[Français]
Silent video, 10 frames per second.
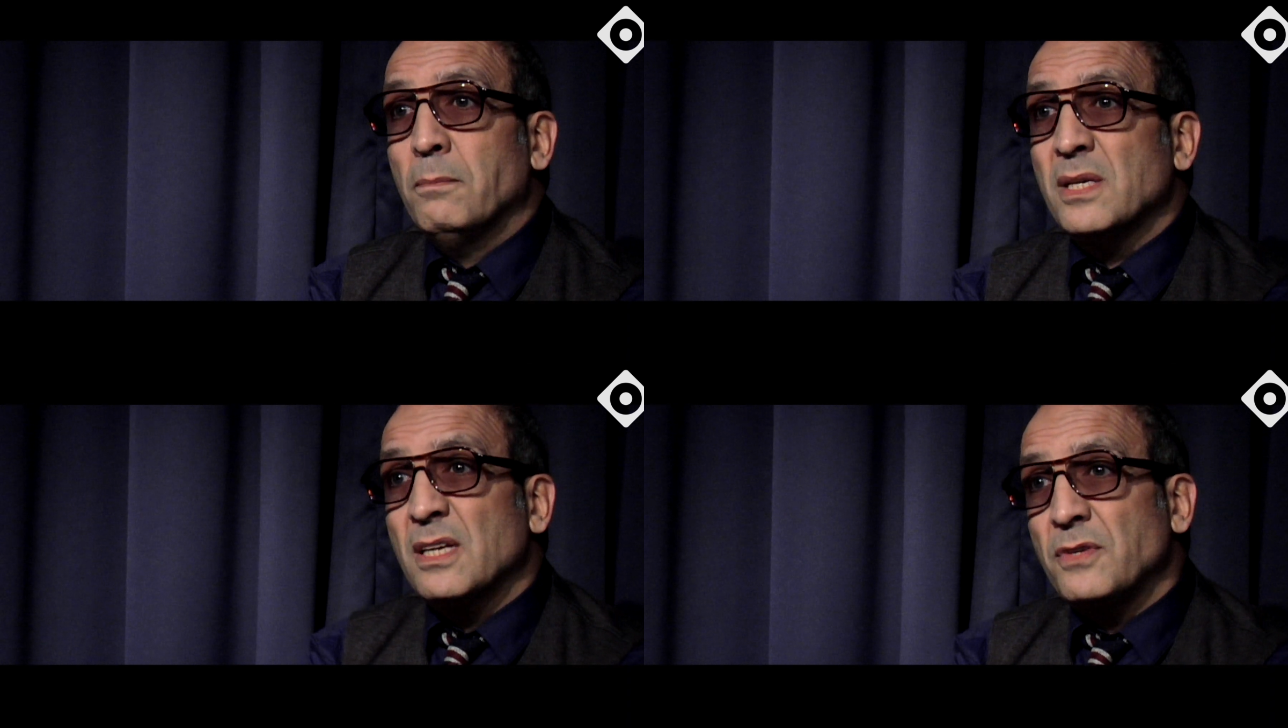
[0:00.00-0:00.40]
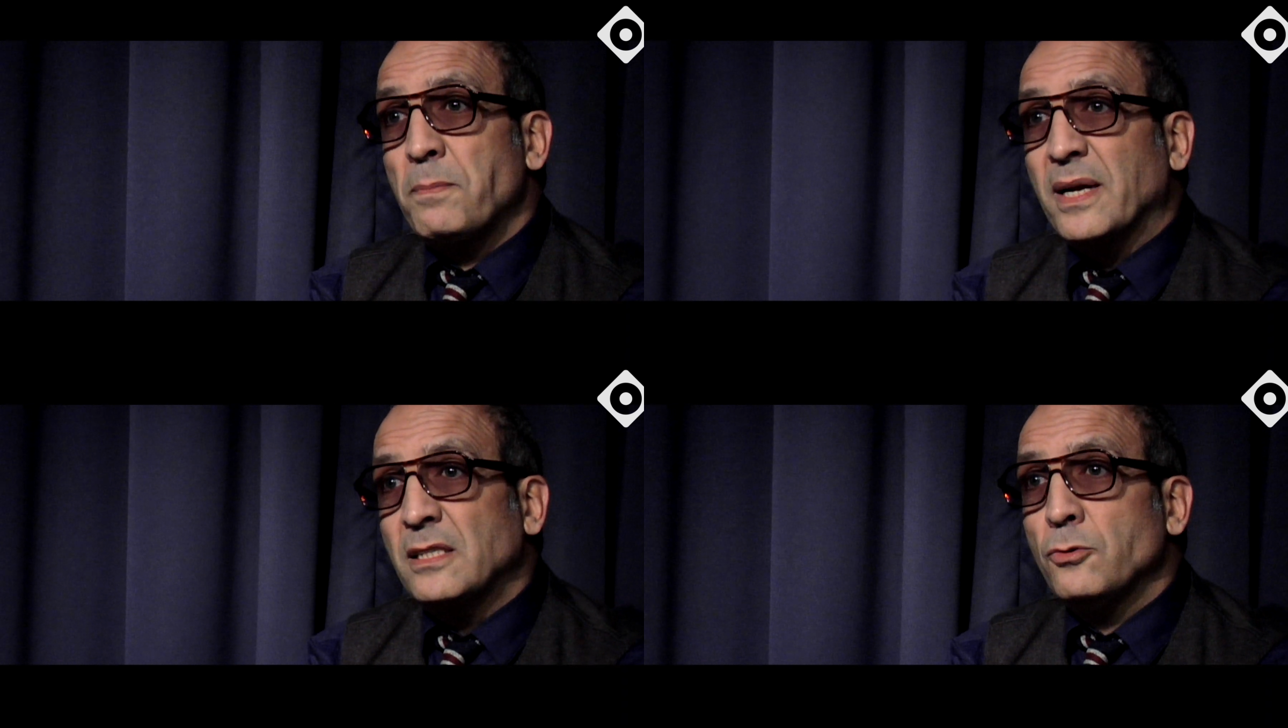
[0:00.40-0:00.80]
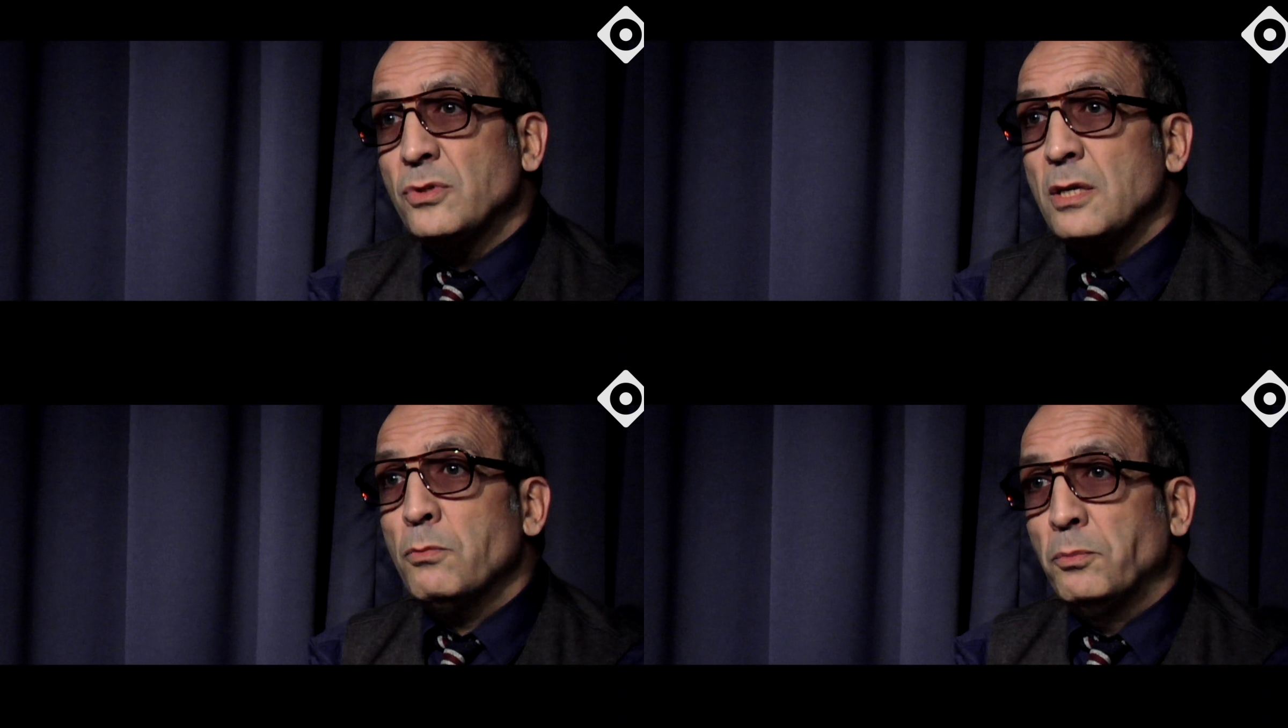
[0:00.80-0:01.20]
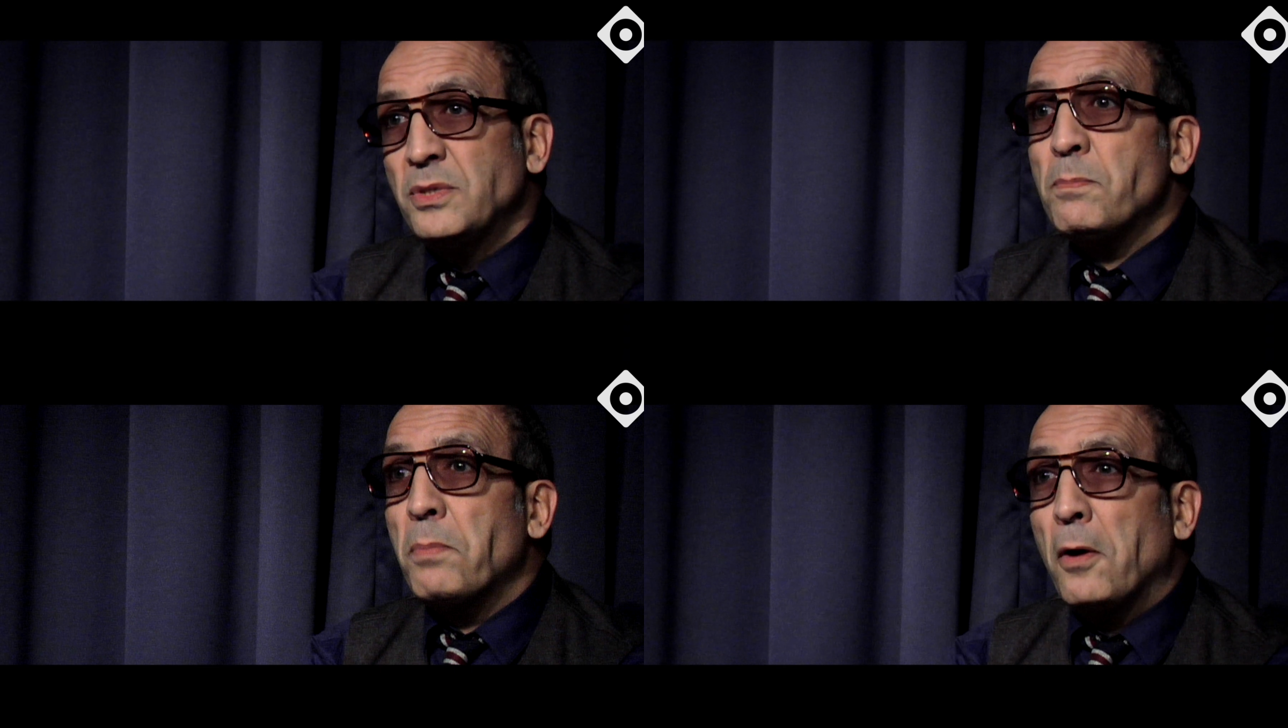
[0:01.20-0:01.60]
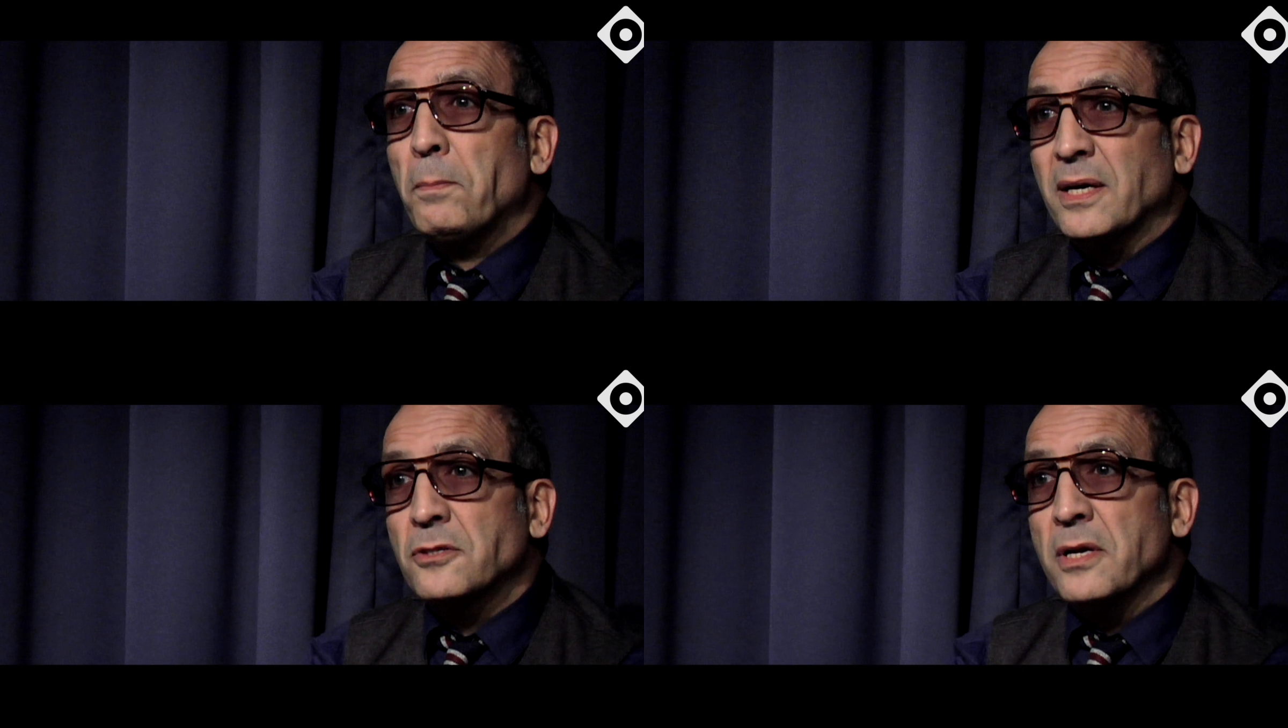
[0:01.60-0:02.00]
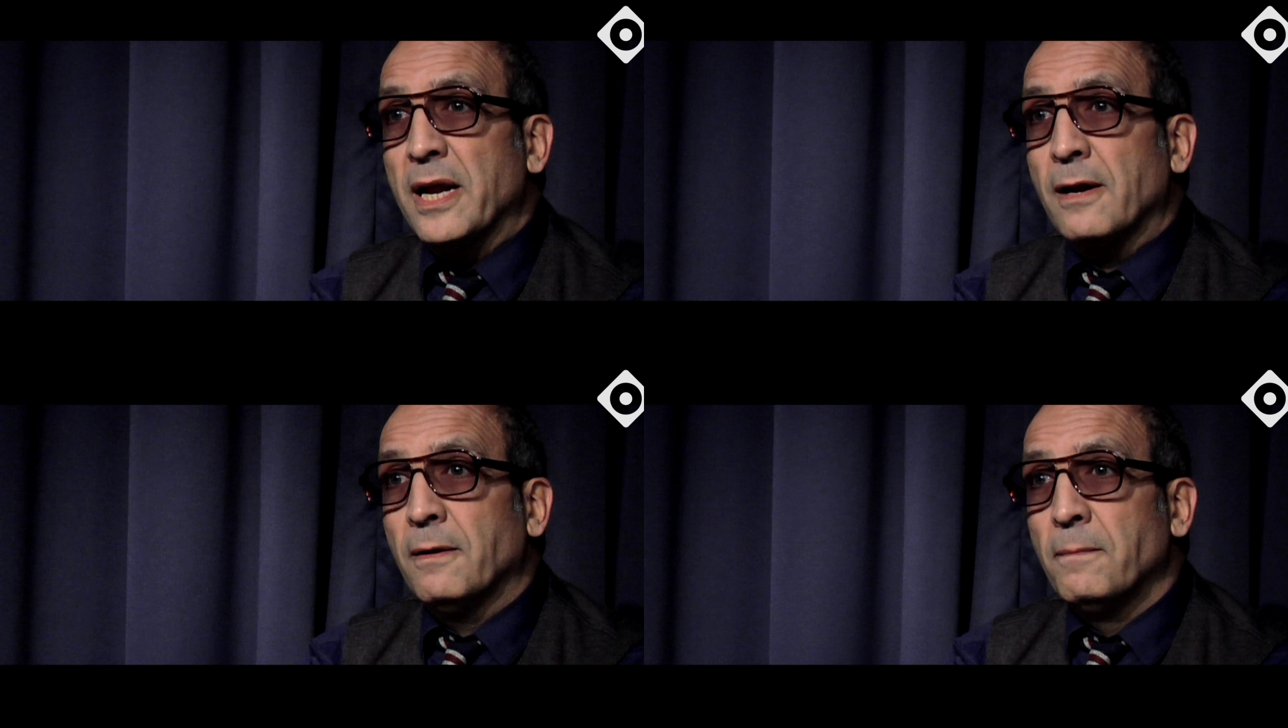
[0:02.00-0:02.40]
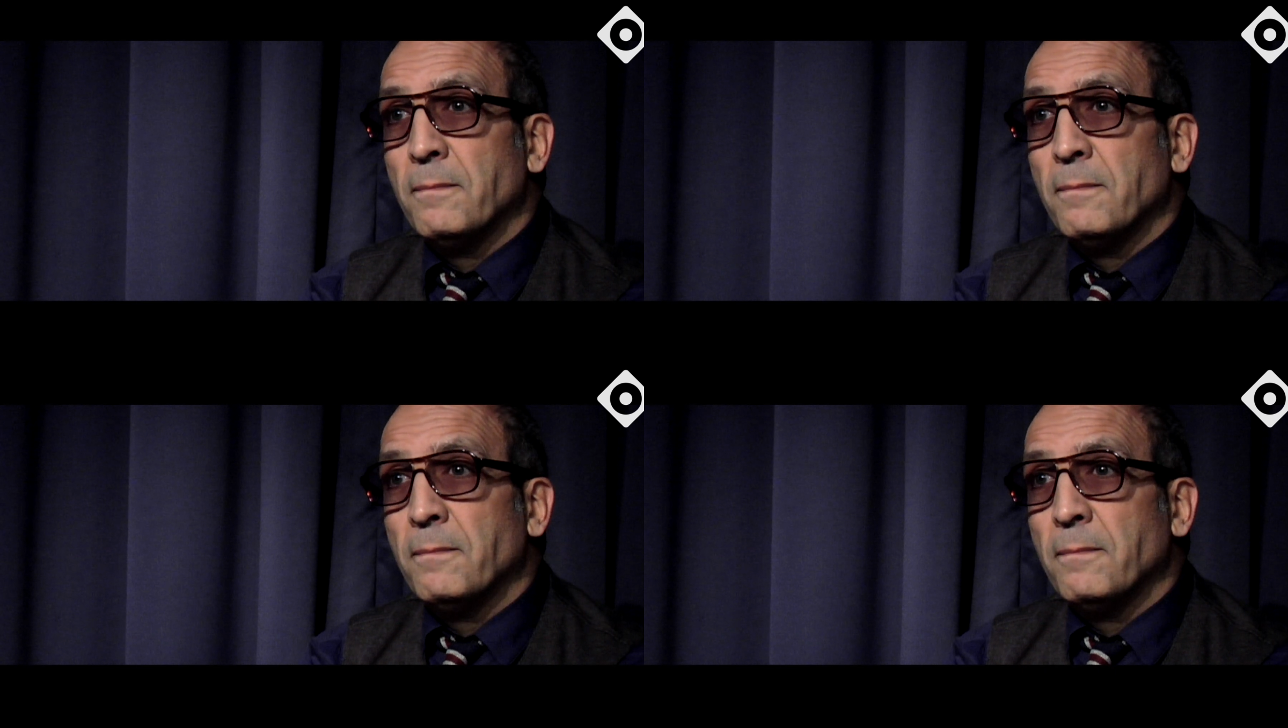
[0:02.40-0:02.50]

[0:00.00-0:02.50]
mais ça faisait partie aussi de mon petit plan personnel.